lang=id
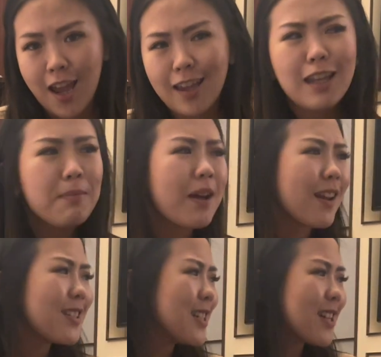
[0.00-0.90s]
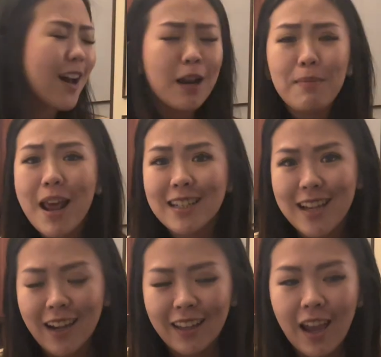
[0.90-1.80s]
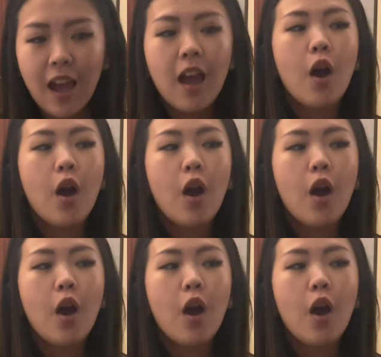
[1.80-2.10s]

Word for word: Gimana sih cara belajarnya?